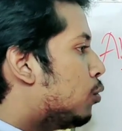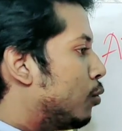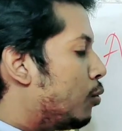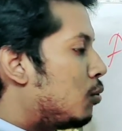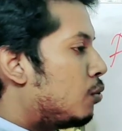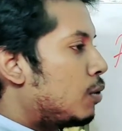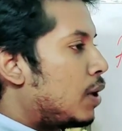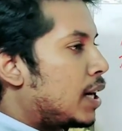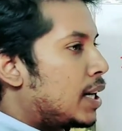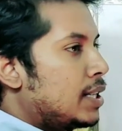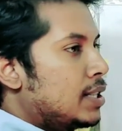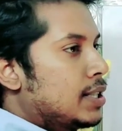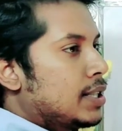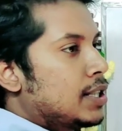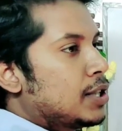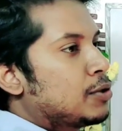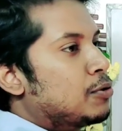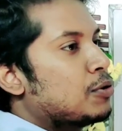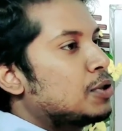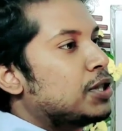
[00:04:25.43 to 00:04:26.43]
ওনাকে
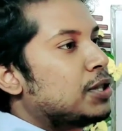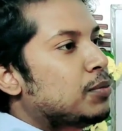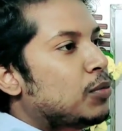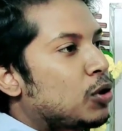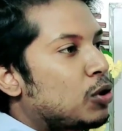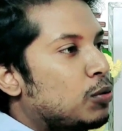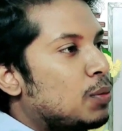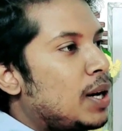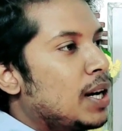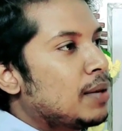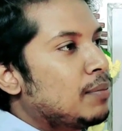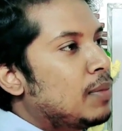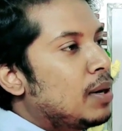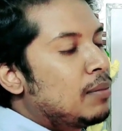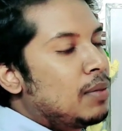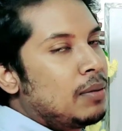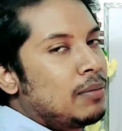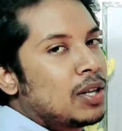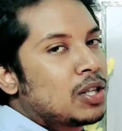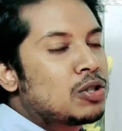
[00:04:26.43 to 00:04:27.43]
জিজ্ঞেস করছি বড় ভাই
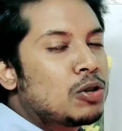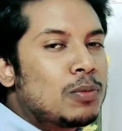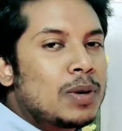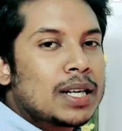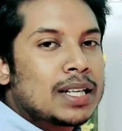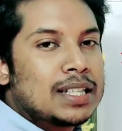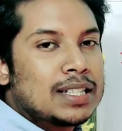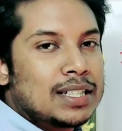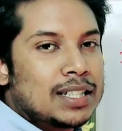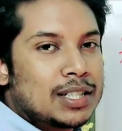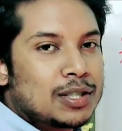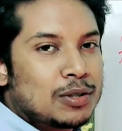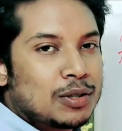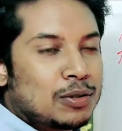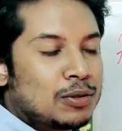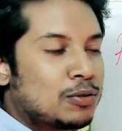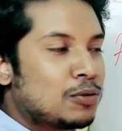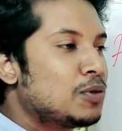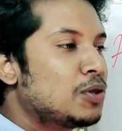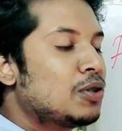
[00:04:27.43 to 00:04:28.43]
বাবা মা সবাইকে জিজ্ঞেস করতে
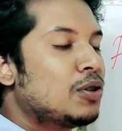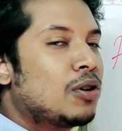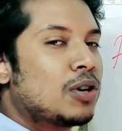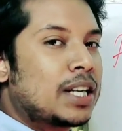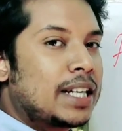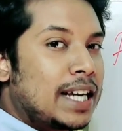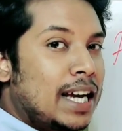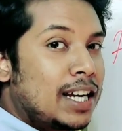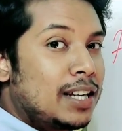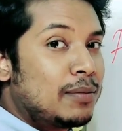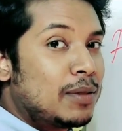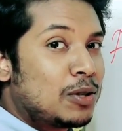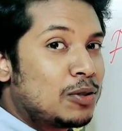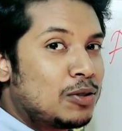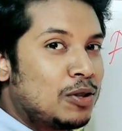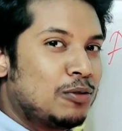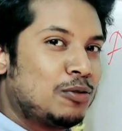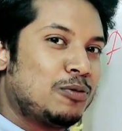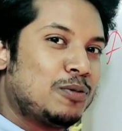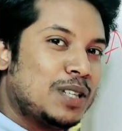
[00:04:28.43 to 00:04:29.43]
তুমি যদি অনেক জ্ঞানী মানুষ
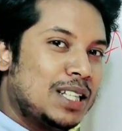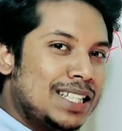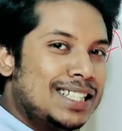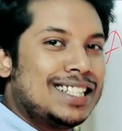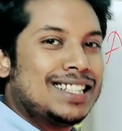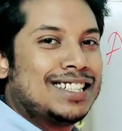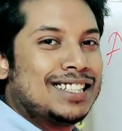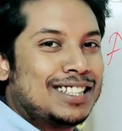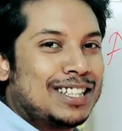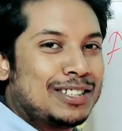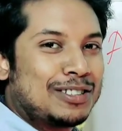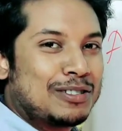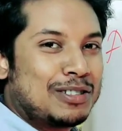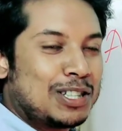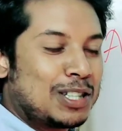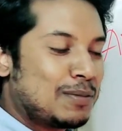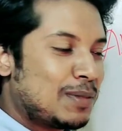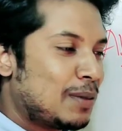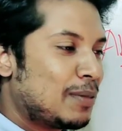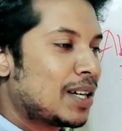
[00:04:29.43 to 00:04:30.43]
হও তুমি নিজেই সিদ্ধান্ত
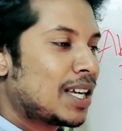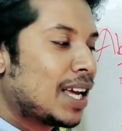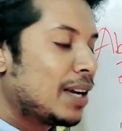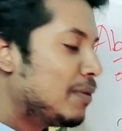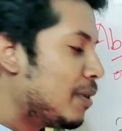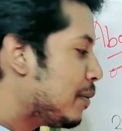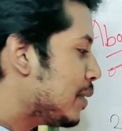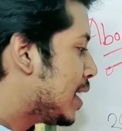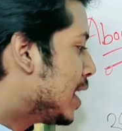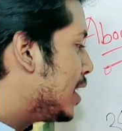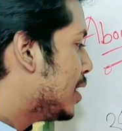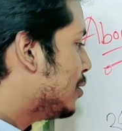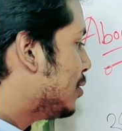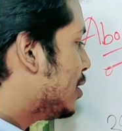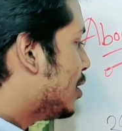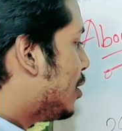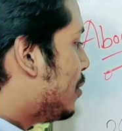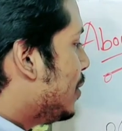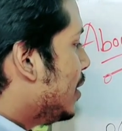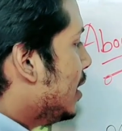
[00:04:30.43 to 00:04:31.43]
নিতে পারবা কীভাবে জ্ঞানী হতে
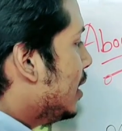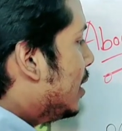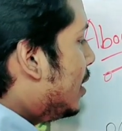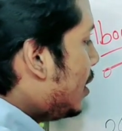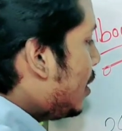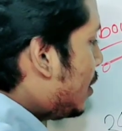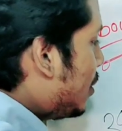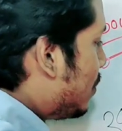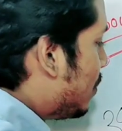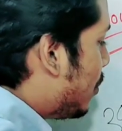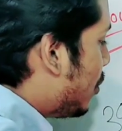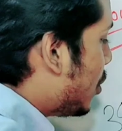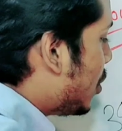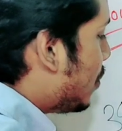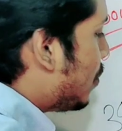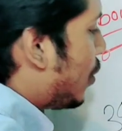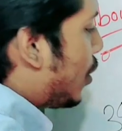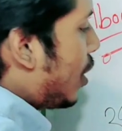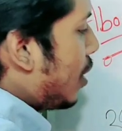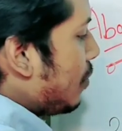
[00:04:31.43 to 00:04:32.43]
হবে বই
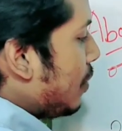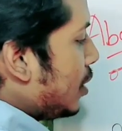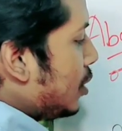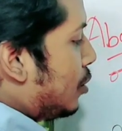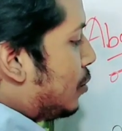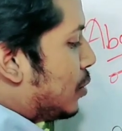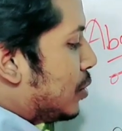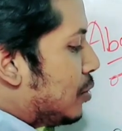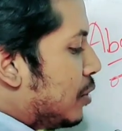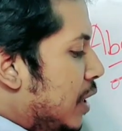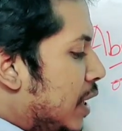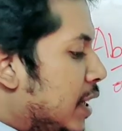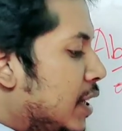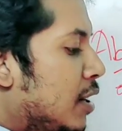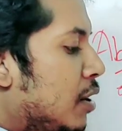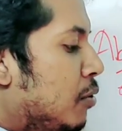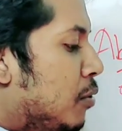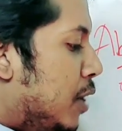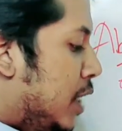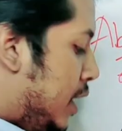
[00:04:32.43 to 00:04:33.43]
পড়ার মাধ্যমে তো
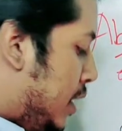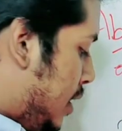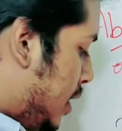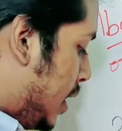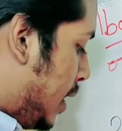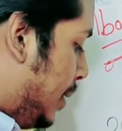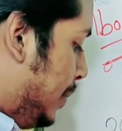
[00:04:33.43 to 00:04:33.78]
এটাও অনেকটা